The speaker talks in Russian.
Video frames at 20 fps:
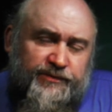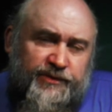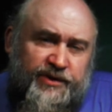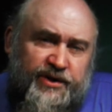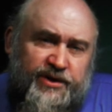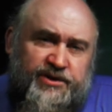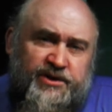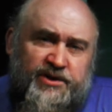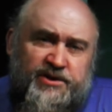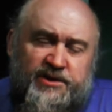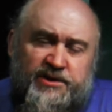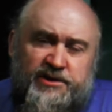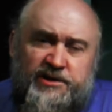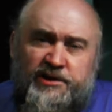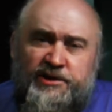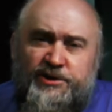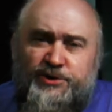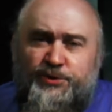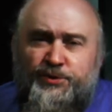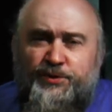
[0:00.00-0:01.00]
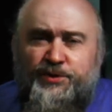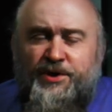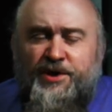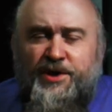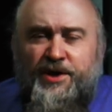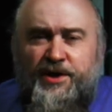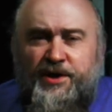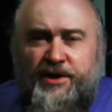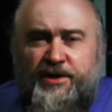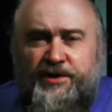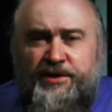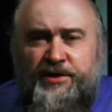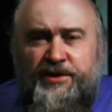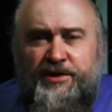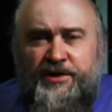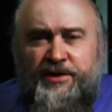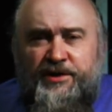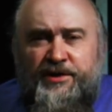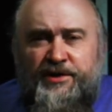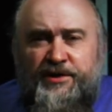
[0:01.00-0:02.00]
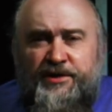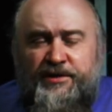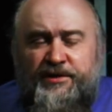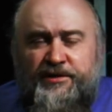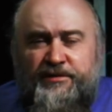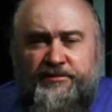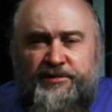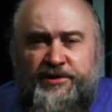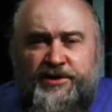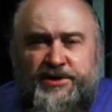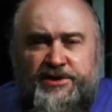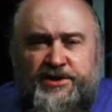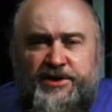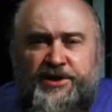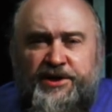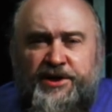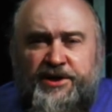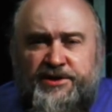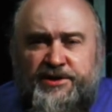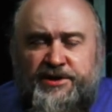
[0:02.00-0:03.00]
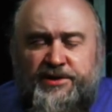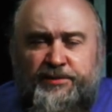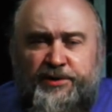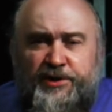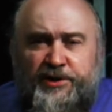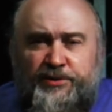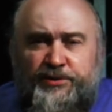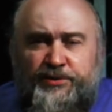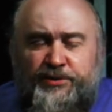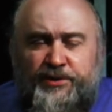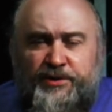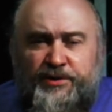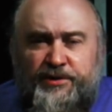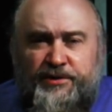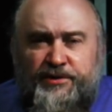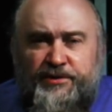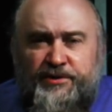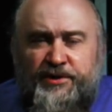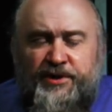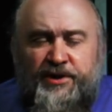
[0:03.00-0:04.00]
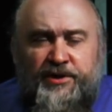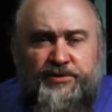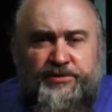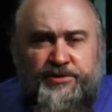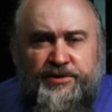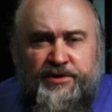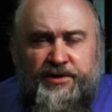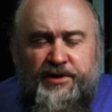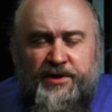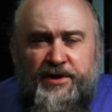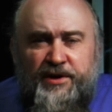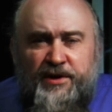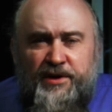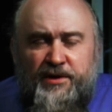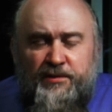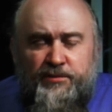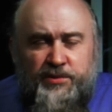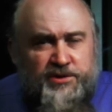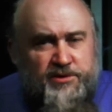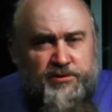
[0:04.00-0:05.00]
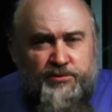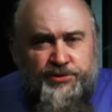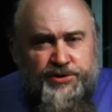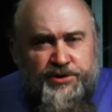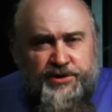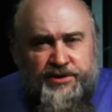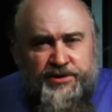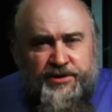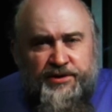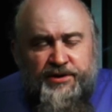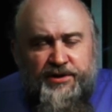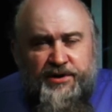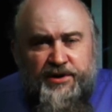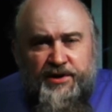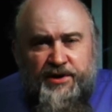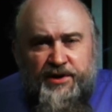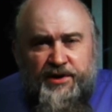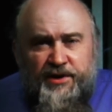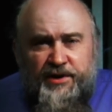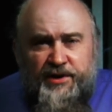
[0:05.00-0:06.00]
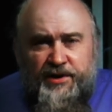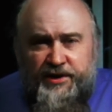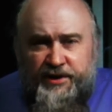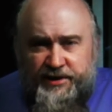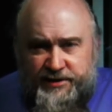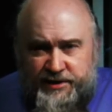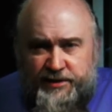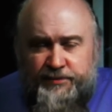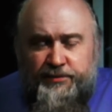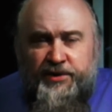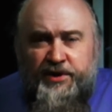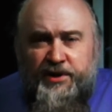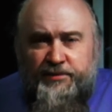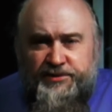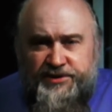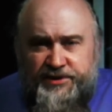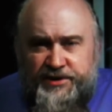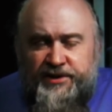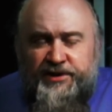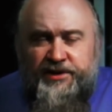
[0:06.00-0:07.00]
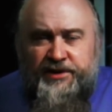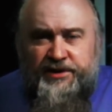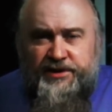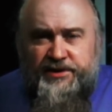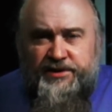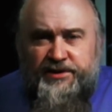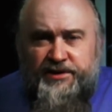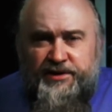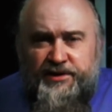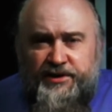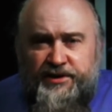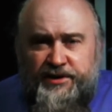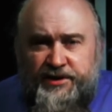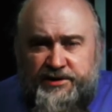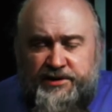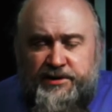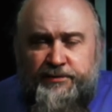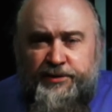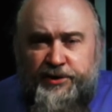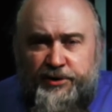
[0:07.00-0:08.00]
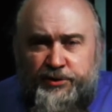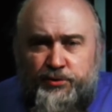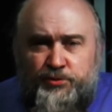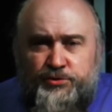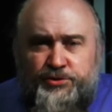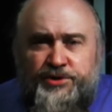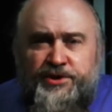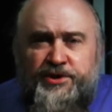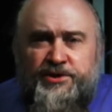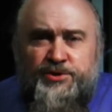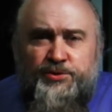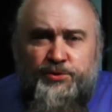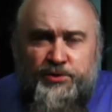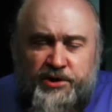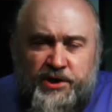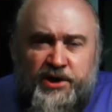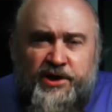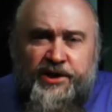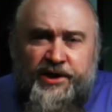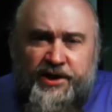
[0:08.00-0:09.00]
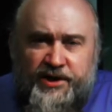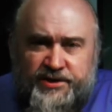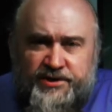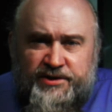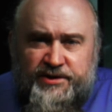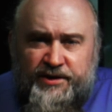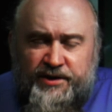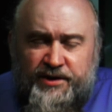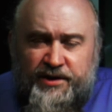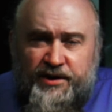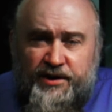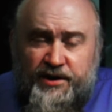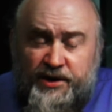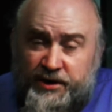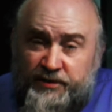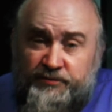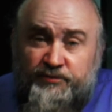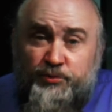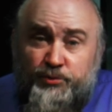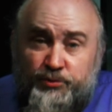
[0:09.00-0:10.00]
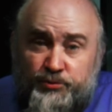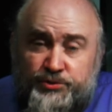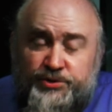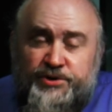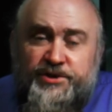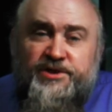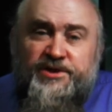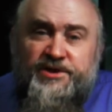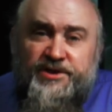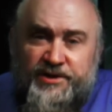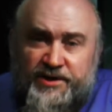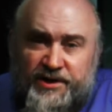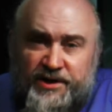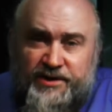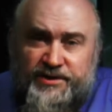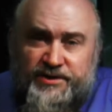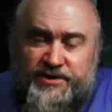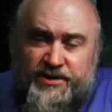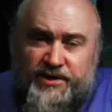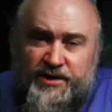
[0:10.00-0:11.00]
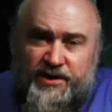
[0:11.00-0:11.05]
Я часто слышу, не выноси грязное белье, на люди. Послушайте, если мы обделались, если белье уже настолько грязное, его нужно стирать.